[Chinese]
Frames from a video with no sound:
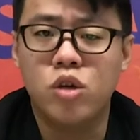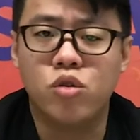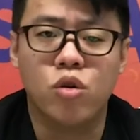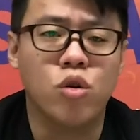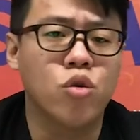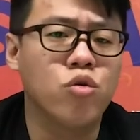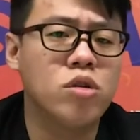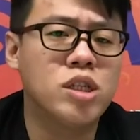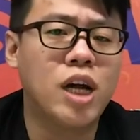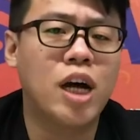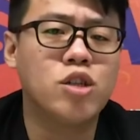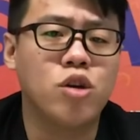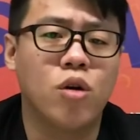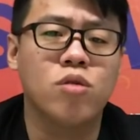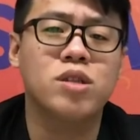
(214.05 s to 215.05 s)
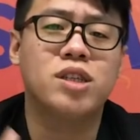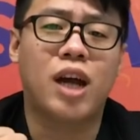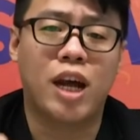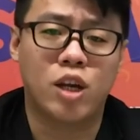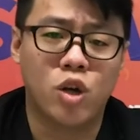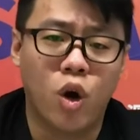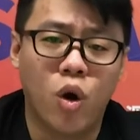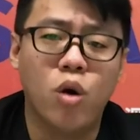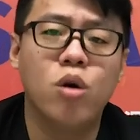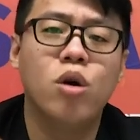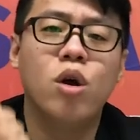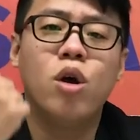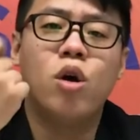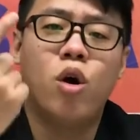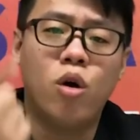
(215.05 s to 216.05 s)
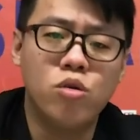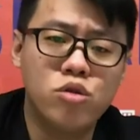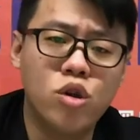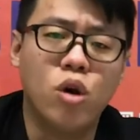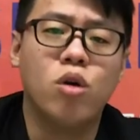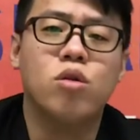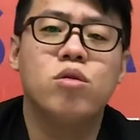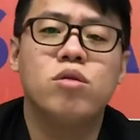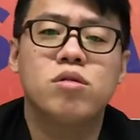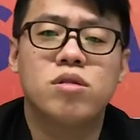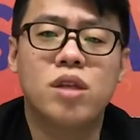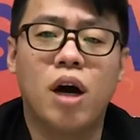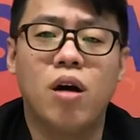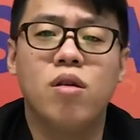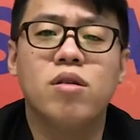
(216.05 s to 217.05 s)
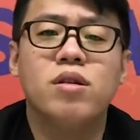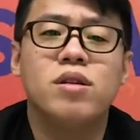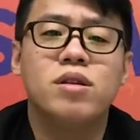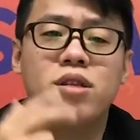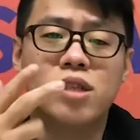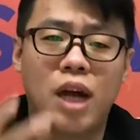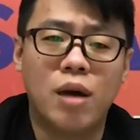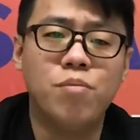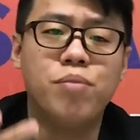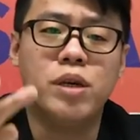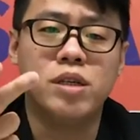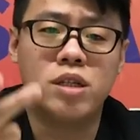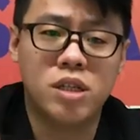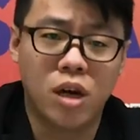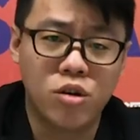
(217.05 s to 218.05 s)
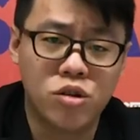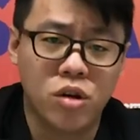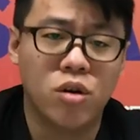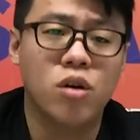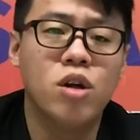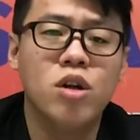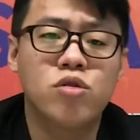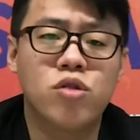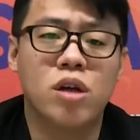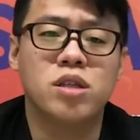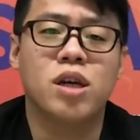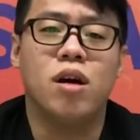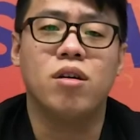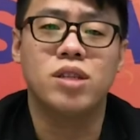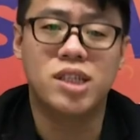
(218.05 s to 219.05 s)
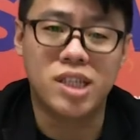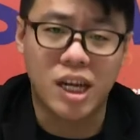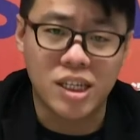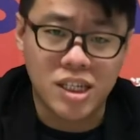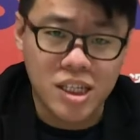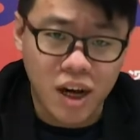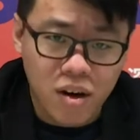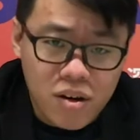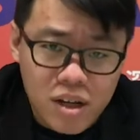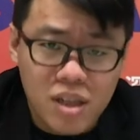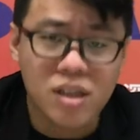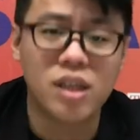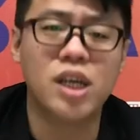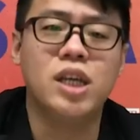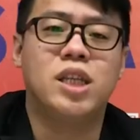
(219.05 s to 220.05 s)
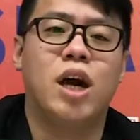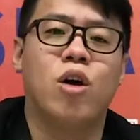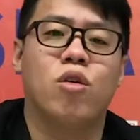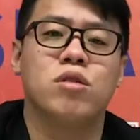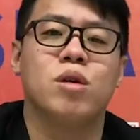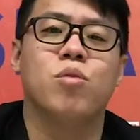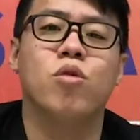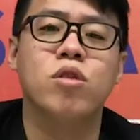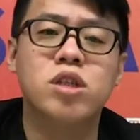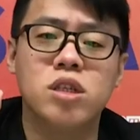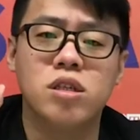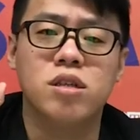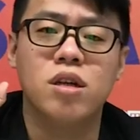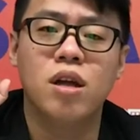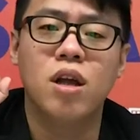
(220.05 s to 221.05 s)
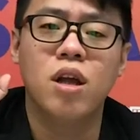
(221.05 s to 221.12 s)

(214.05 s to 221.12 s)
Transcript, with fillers: 由于路易莎从采购红豆到产品销售，创造产销一条龙的模式，